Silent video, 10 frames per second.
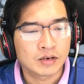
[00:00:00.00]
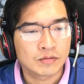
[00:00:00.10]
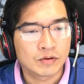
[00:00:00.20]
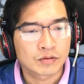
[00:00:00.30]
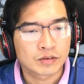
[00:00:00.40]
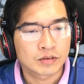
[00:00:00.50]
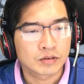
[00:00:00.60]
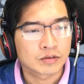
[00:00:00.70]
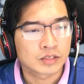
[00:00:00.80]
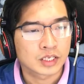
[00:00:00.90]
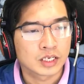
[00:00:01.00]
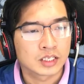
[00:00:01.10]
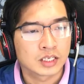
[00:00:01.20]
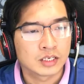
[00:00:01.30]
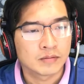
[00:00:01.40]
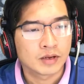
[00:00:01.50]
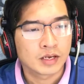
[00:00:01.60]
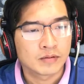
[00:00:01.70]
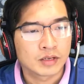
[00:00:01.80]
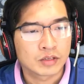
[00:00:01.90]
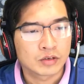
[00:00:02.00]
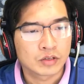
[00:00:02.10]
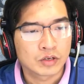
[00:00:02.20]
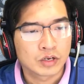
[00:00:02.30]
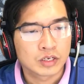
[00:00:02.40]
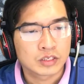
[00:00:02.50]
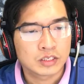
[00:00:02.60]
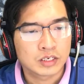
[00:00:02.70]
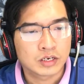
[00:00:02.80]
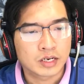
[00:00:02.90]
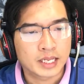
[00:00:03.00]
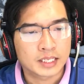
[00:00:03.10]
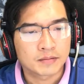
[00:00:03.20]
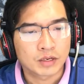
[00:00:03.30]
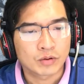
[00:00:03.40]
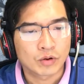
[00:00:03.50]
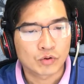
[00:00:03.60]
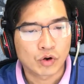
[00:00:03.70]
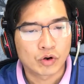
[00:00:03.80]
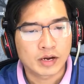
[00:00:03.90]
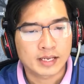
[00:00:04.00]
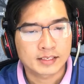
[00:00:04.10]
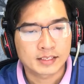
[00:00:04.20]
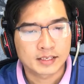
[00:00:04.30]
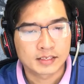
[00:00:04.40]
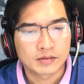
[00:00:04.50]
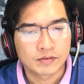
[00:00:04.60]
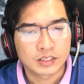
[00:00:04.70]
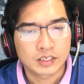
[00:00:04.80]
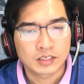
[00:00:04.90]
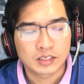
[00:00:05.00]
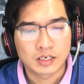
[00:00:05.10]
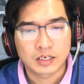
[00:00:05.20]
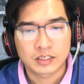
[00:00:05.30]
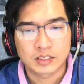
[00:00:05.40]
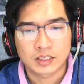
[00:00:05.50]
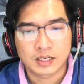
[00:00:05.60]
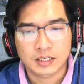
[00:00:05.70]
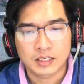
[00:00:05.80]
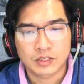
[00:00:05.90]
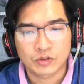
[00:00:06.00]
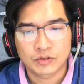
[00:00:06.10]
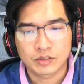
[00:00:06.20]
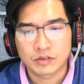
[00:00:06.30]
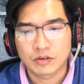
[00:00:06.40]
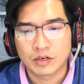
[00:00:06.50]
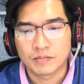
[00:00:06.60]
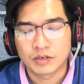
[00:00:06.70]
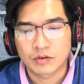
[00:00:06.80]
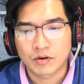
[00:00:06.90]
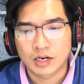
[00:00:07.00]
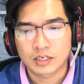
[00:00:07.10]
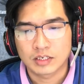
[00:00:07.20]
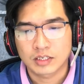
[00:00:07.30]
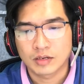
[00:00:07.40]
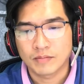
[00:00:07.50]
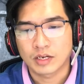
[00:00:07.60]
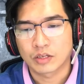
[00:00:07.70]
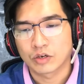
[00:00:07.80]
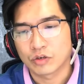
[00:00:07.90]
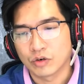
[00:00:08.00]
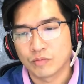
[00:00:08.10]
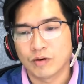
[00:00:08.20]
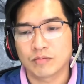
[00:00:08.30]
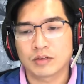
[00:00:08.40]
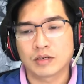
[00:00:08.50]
Quả nhiên hắn đã trở lại trong trạm xá, đứng ngoài cổng là một dáng người rong rong, nhìn khá là quen mắt, dù trời vẫn còn rất tối.